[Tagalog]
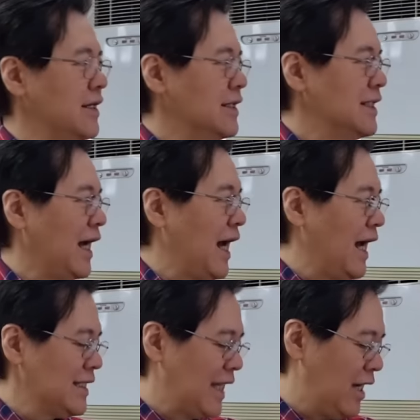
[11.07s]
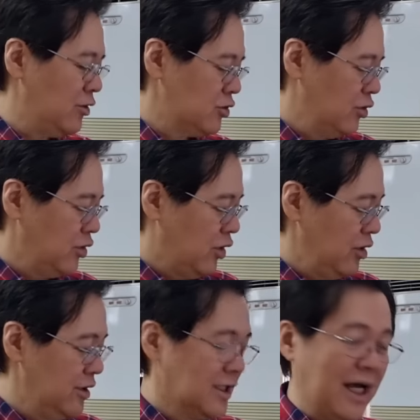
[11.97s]
nakakatakot tong
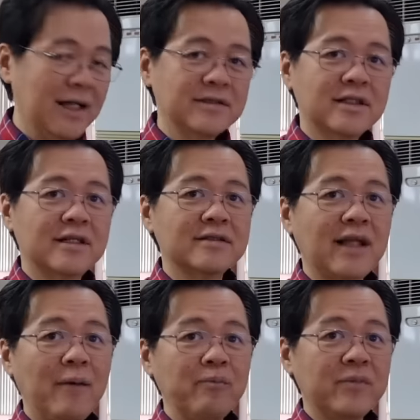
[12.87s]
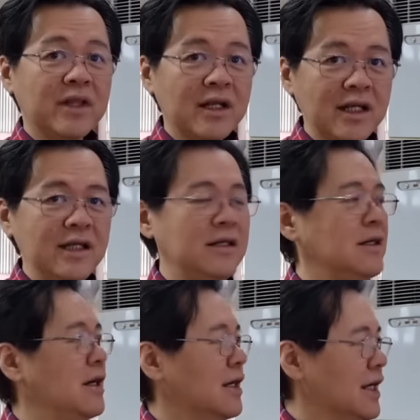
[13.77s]
colon cancer. Top
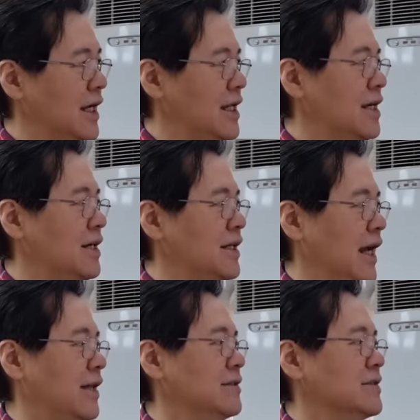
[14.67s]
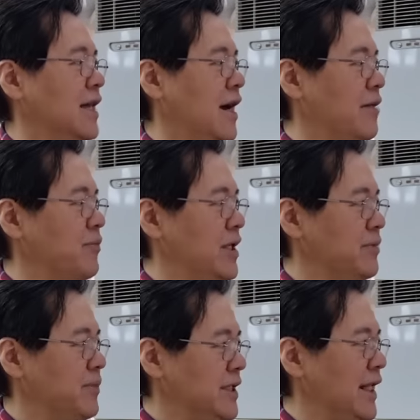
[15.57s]
3 killer yan sa
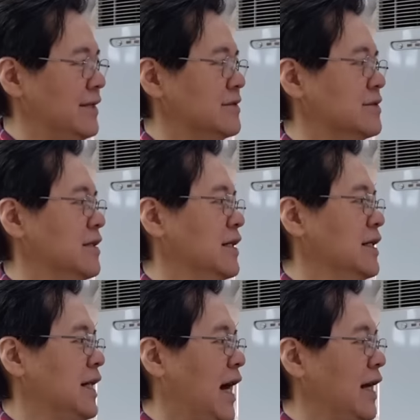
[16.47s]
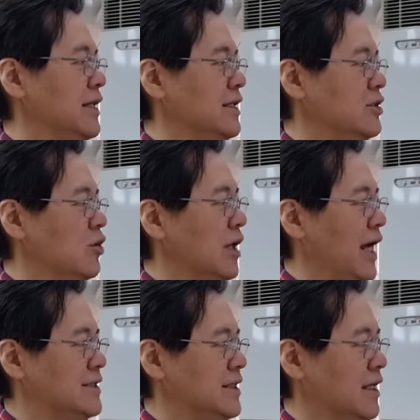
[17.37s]
Pilipinas ay itong
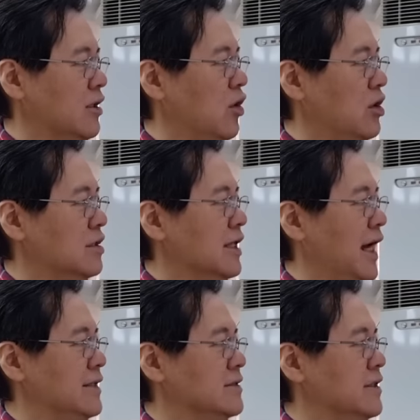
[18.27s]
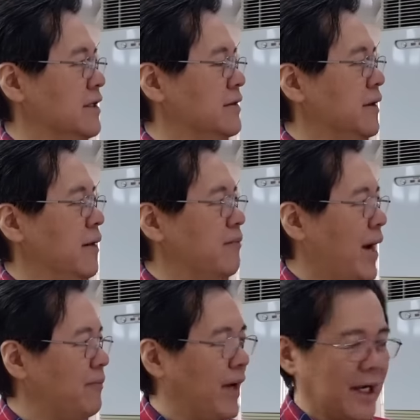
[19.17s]
klaseng colon cancer.
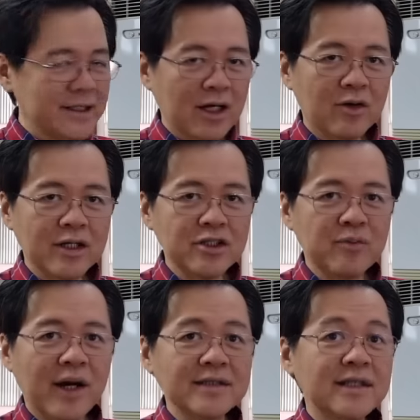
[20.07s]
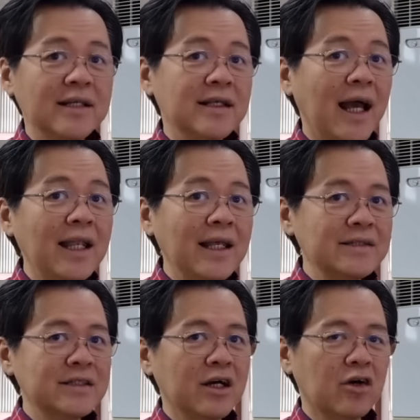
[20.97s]
Papakita ko rin yung mga
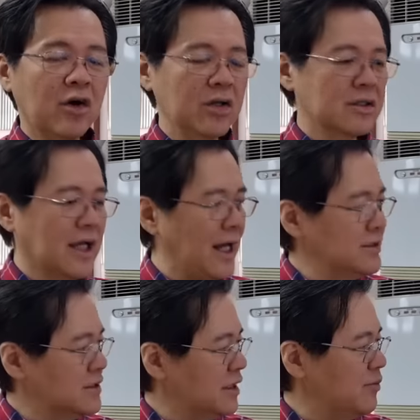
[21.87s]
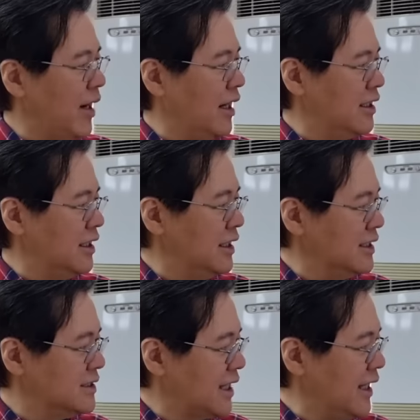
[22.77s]
senyales ng colon cancer, mga
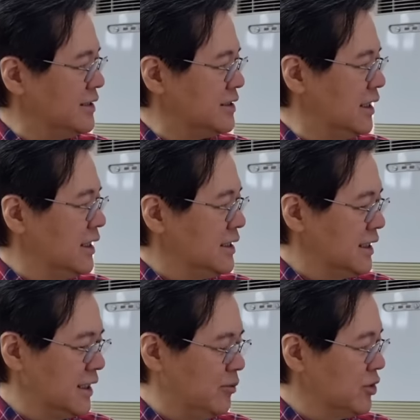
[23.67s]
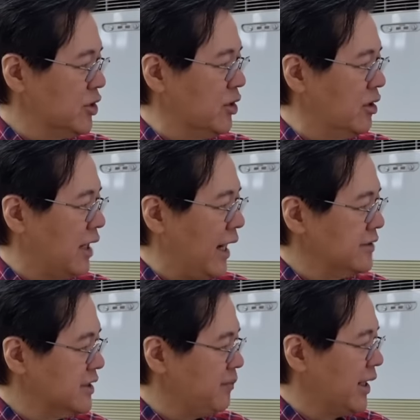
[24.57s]
early signs. Tingnan mo to.
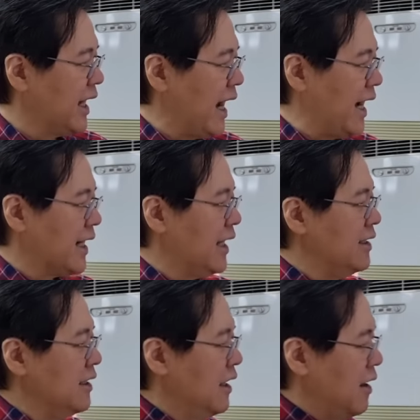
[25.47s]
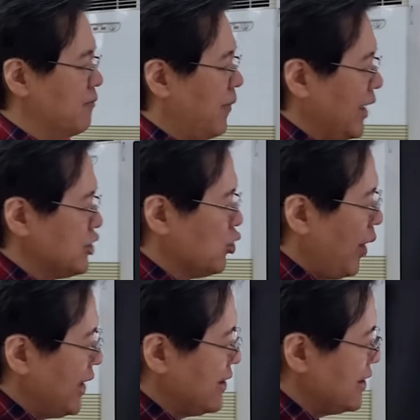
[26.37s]
Ayon sa pag-aaral, by
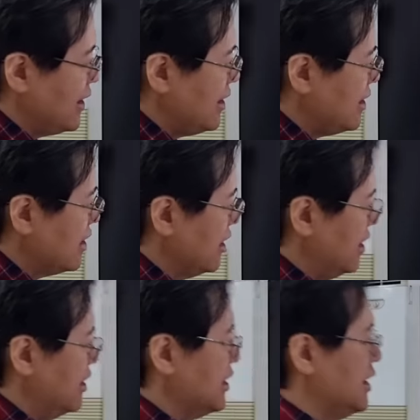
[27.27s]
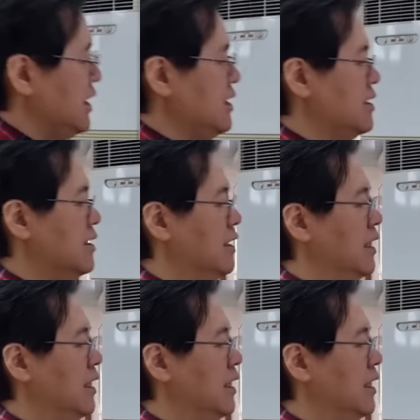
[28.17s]
2030,